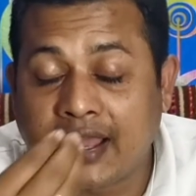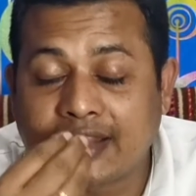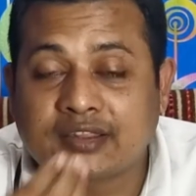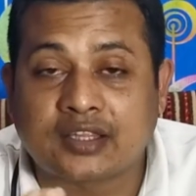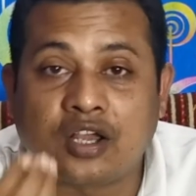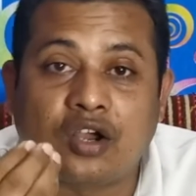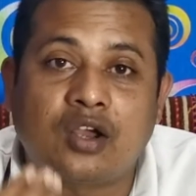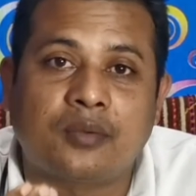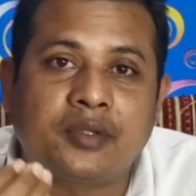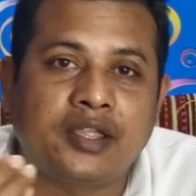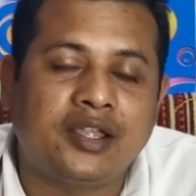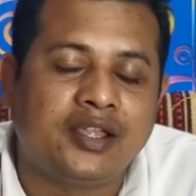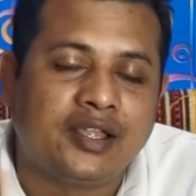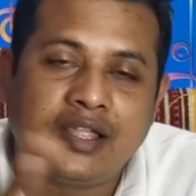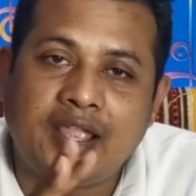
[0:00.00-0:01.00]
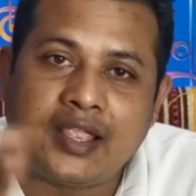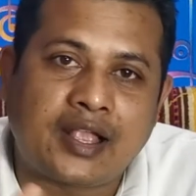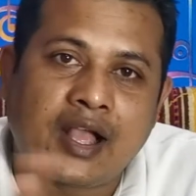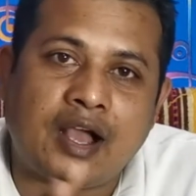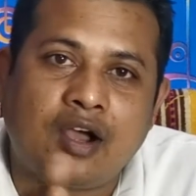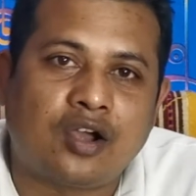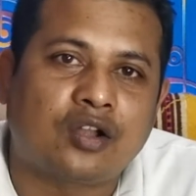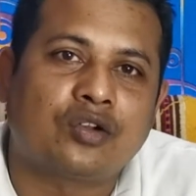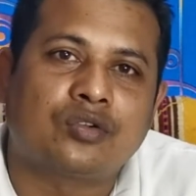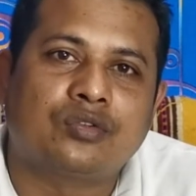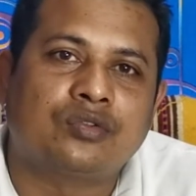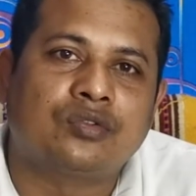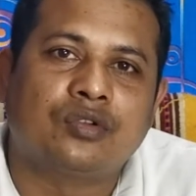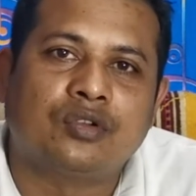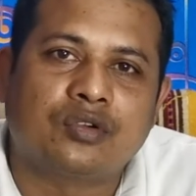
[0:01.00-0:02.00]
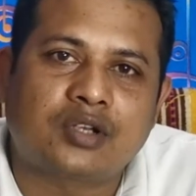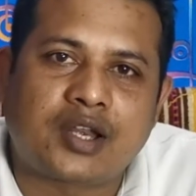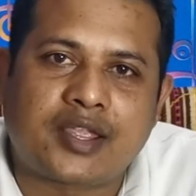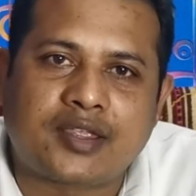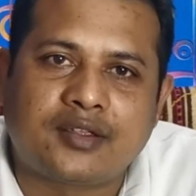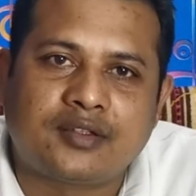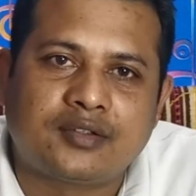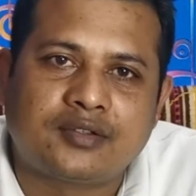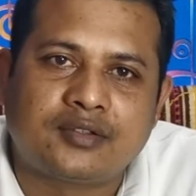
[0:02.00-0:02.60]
ভাত খাওয়াবে এই খাওয়ারও কোনো লোক নাই